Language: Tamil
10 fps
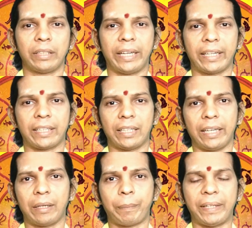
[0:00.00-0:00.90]

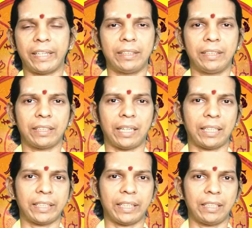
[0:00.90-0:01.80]
நேயர்களே பனிரெண்டு
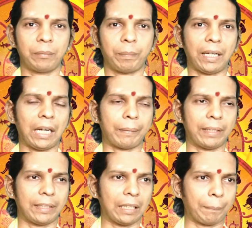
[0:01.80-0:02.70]
ராசிகளின்
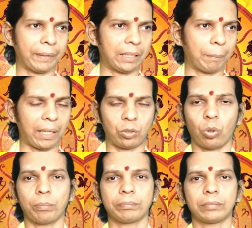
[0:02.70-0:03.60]
பலாவளங்களை பற்றி
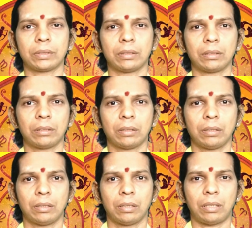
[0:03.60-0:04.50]
பார்த்தோம்
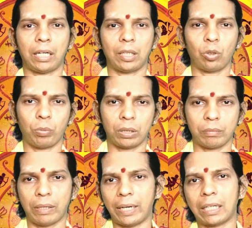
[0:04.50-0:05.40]
நாங்கள் ஒவ்வொரு
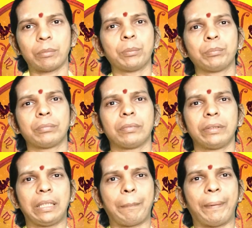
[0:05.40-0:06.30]
வாரமும்
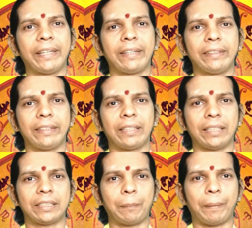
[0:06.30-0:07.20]
இந்த பன்னிரெண்டு
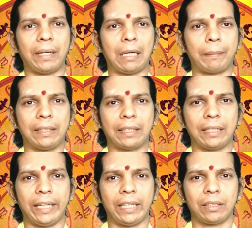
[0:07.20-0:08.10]
ராசி
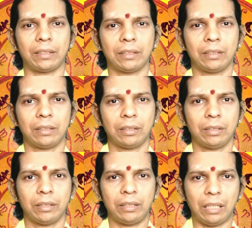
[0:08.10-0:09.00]
பலாவளங்களை
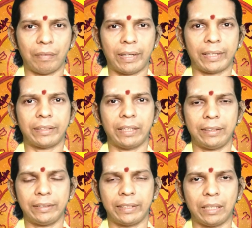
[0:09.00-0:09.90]
இந்த வாரத்தில்
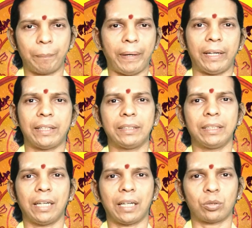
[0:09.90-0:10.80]
இந்தெந்த பலன்
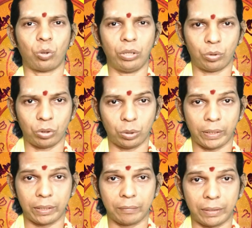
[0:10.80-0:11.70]
என்று நாங்கள் சொல்லி கொண்டு
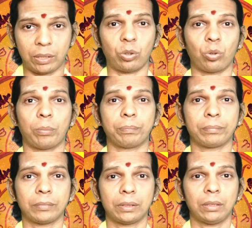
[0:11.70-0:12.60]
வர வருகின்றோம்
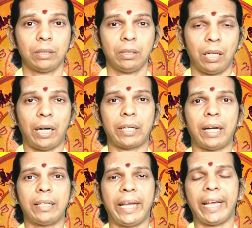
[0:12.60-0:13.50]

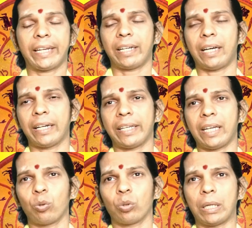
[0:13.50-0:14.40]
ஆனால் நேயர்களாகி
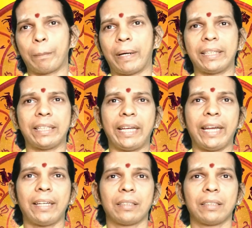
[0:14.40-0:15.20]
உங்களுடைய மனதிலே